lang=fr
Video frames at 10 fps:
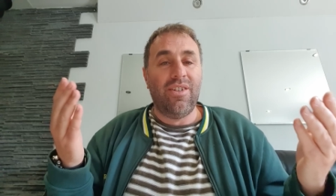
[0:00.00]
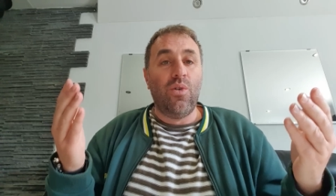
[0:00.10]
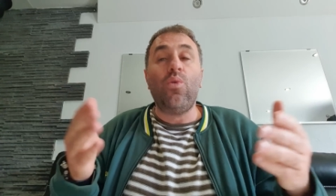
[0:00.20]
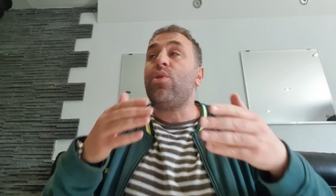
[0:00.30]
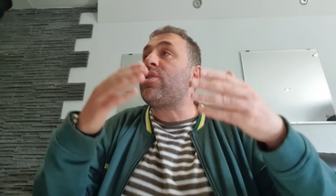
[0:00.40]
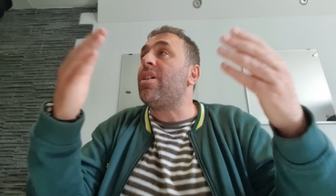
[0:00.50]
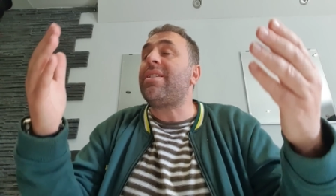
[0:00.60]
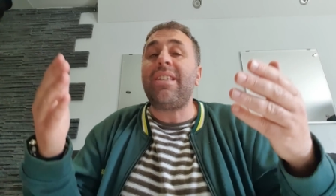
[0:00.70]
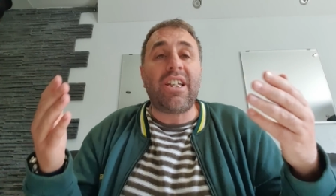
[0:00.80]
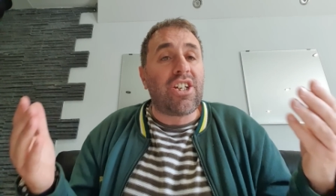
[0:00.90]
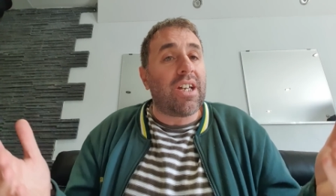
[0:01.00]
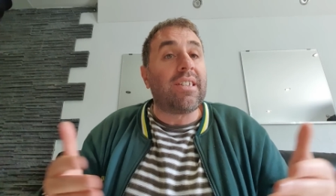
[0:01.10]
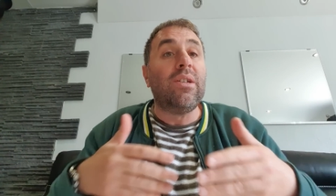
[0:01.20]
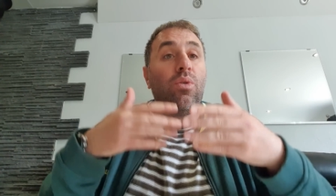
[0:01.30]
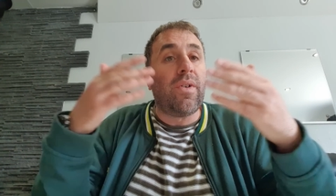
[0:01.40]
Où sont ces
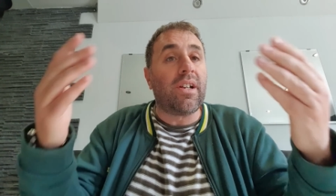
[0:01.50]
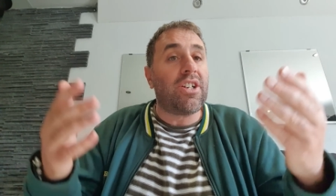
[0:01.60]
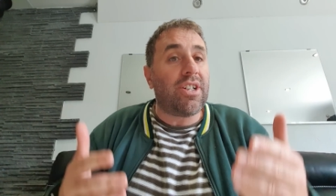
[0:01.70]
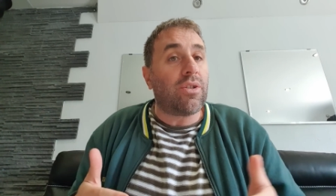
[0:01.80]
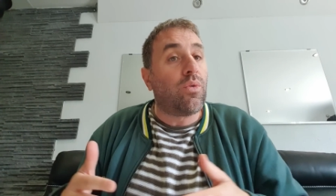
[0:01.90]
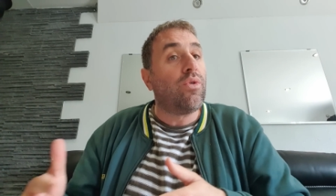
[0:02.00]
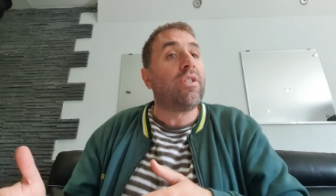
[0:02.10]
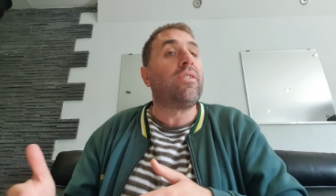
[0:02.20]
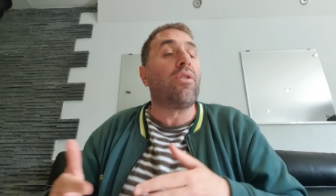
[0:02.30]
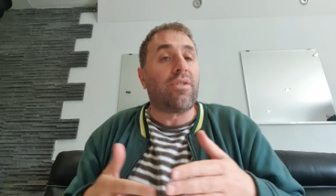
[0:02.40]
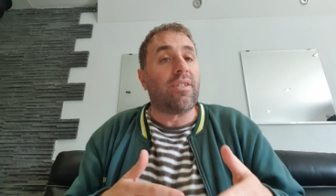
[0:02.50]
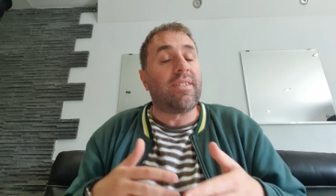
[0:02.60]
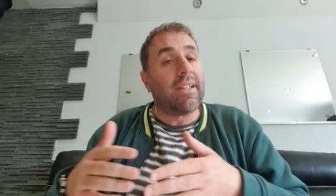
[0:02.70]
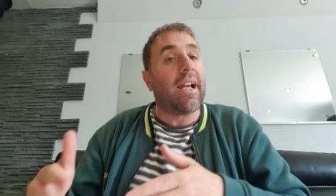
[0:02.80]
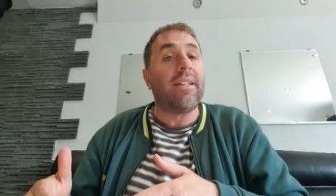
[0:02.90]
richesses, et nouvelles richesses que nous étions
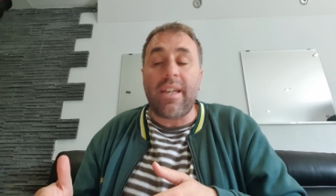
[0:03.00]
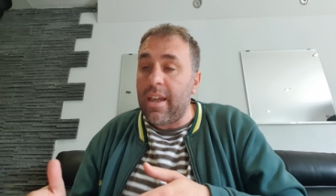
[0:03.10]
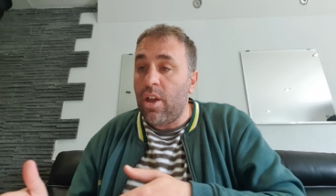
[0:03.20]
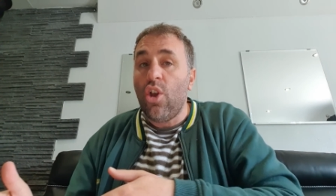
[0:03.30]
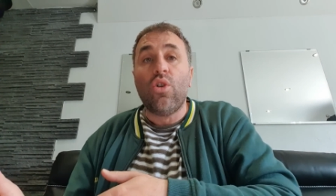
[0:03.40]
censés gagner